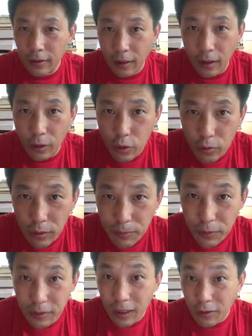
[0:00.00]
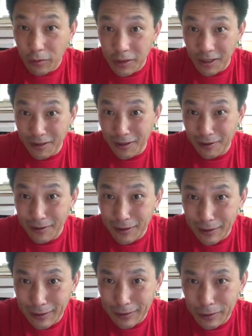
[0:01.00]
他要说，比如说，他说香港的
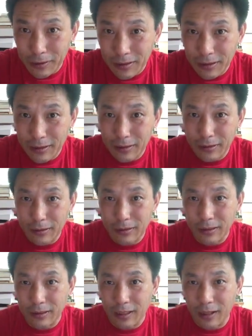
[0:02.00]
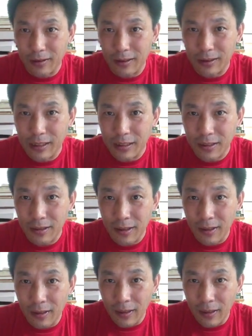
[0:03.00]
这个这个这个抗议的年轻人，